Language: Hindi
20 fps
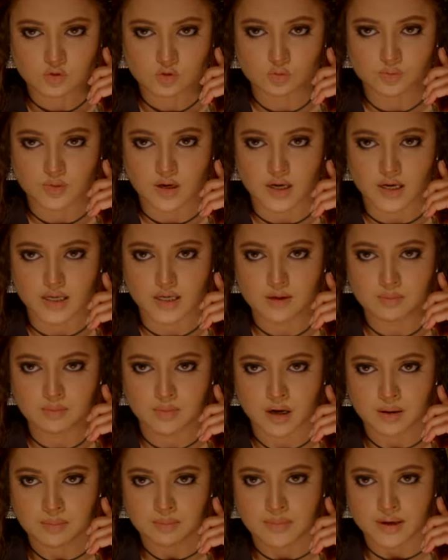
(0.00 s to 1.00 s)
तुम्हारी
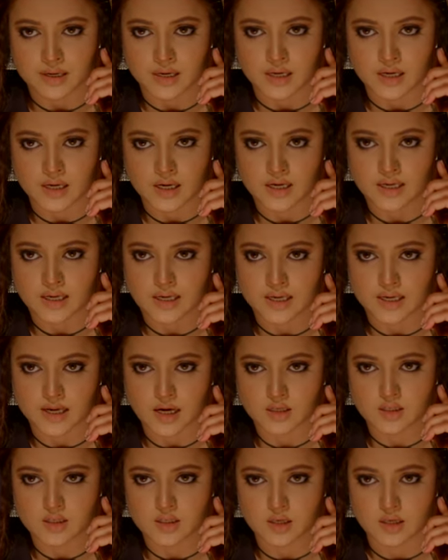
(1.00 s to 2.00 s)
माँ परी का
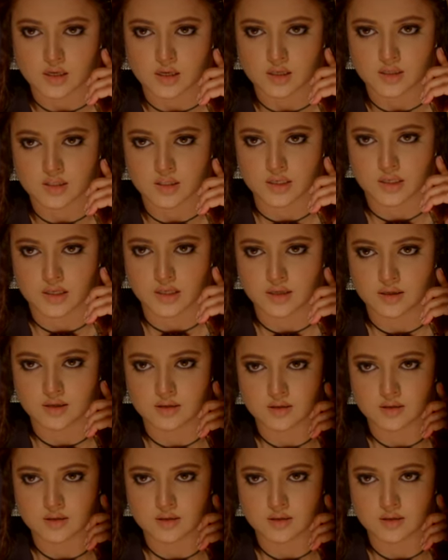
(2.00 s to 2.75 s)
इलाज करने चली